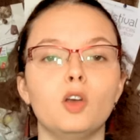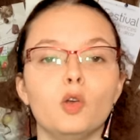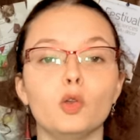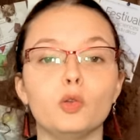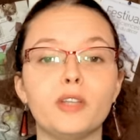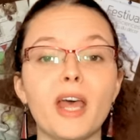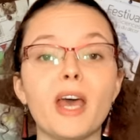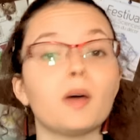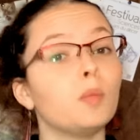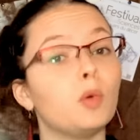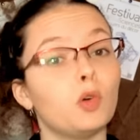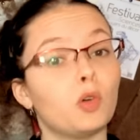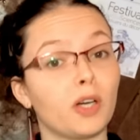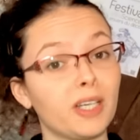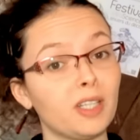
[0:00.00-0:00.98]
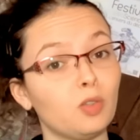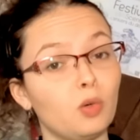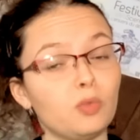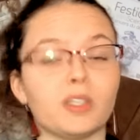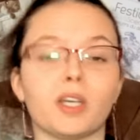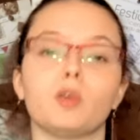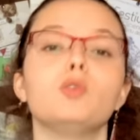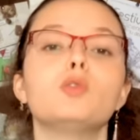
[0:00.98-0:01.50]
Le terme
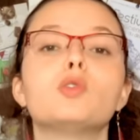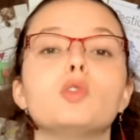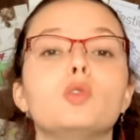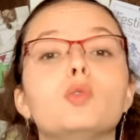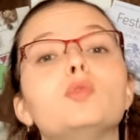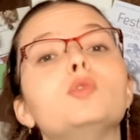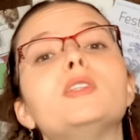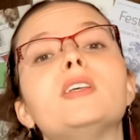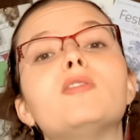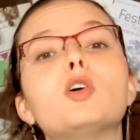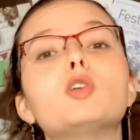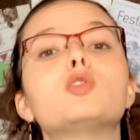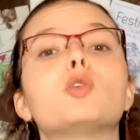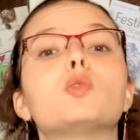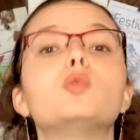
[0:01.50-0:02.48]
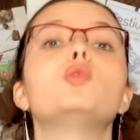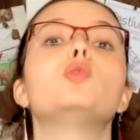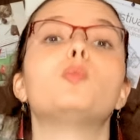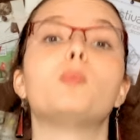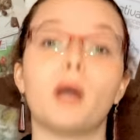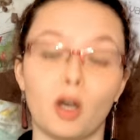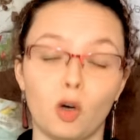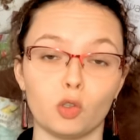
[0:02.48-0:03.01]
rétrovirus ne vous évoque sans doute
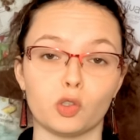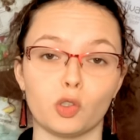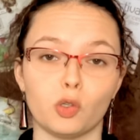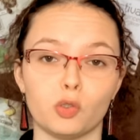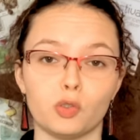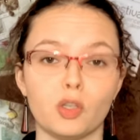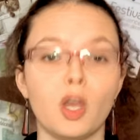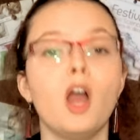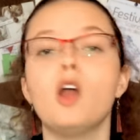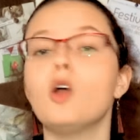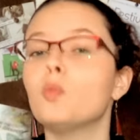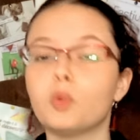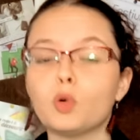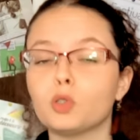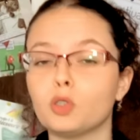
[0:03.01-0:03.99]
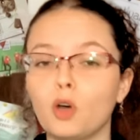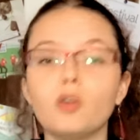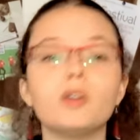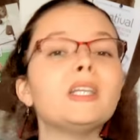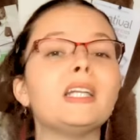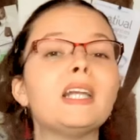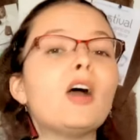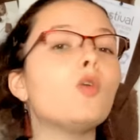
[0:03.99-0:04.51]
pas grand-chose. Pourtant,
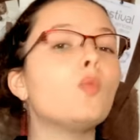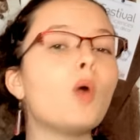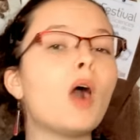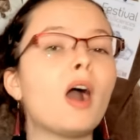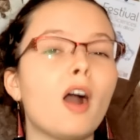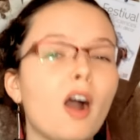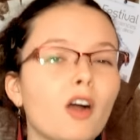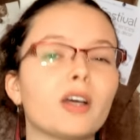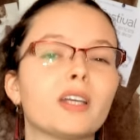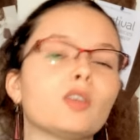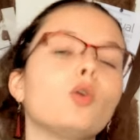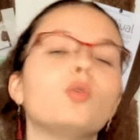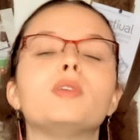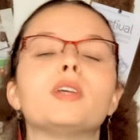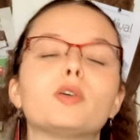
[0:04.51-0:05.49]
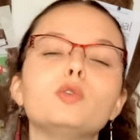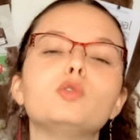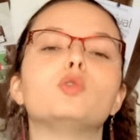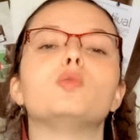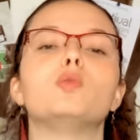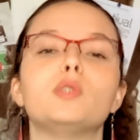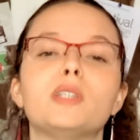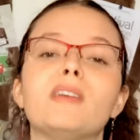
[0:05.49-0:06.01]
il y a au moins un rétrovirus
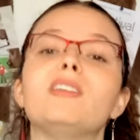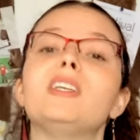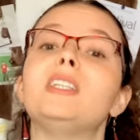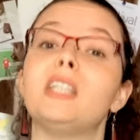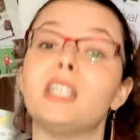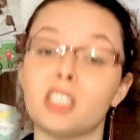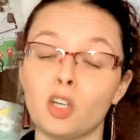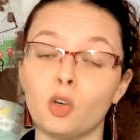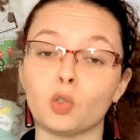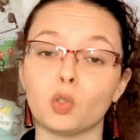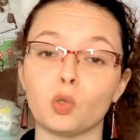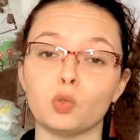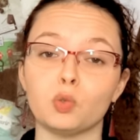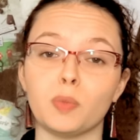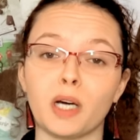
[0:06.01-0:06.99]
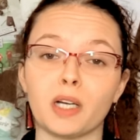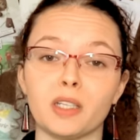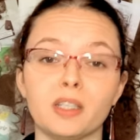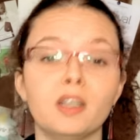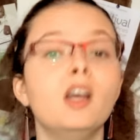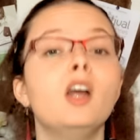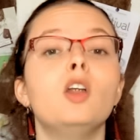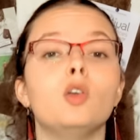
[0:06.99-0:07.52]
dont vous avez déjà entendu parler,
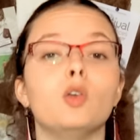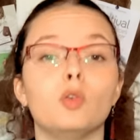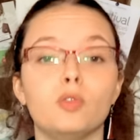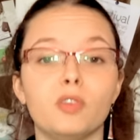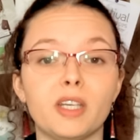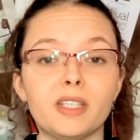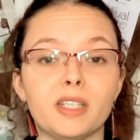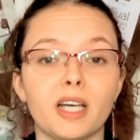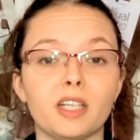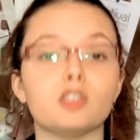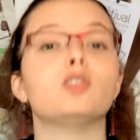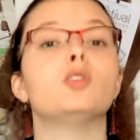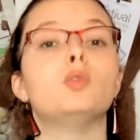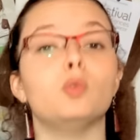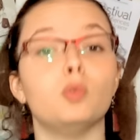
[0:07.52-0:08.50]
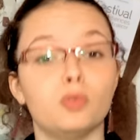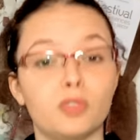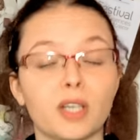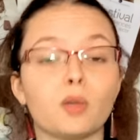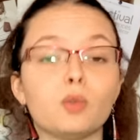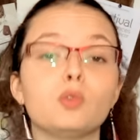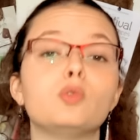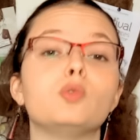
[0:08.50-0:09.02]
le VIH, ou
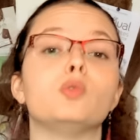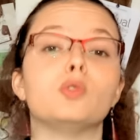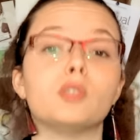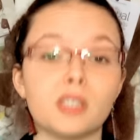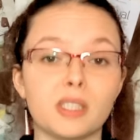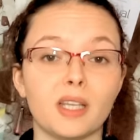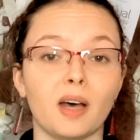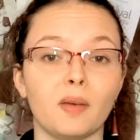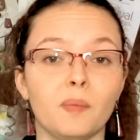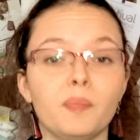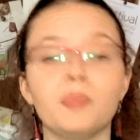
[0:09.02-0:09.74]
virus du sida.